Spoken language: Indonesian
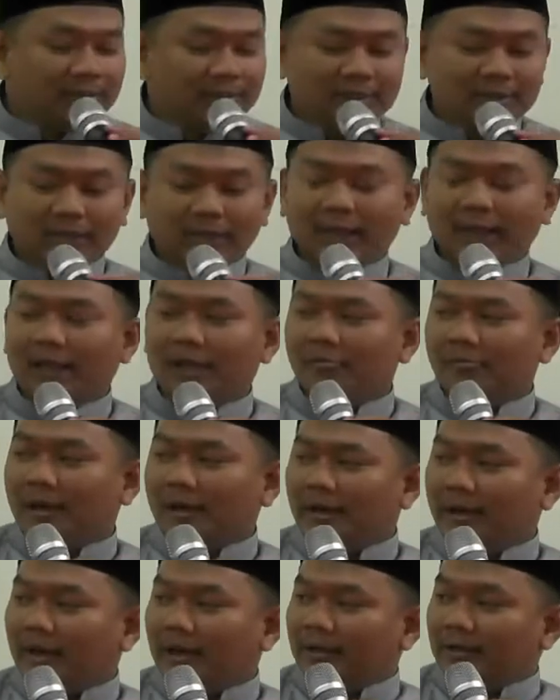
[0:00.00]
Setelah
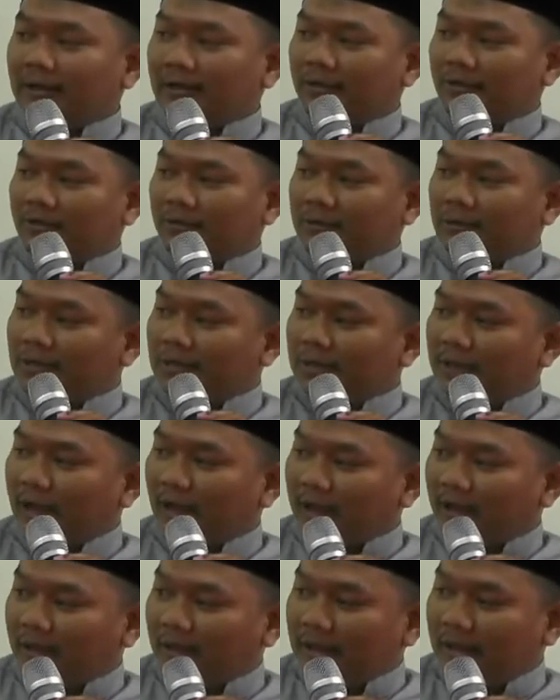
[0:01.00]
bayat itu
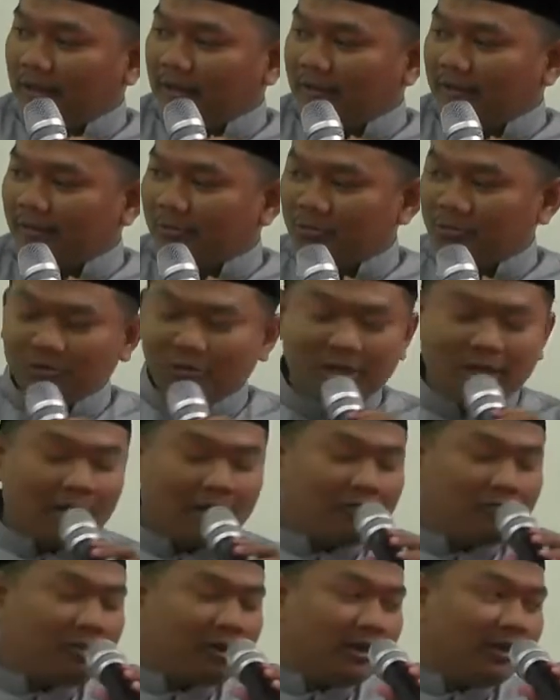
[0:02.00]
terjadi yang disebut
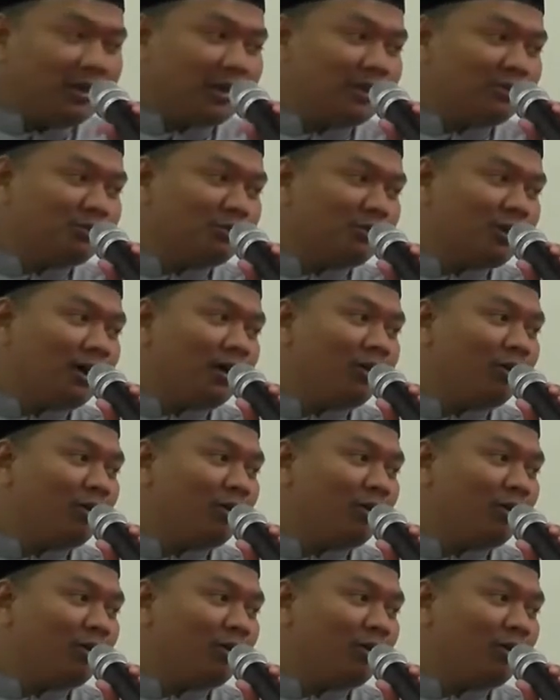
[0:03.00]
dengan bayatul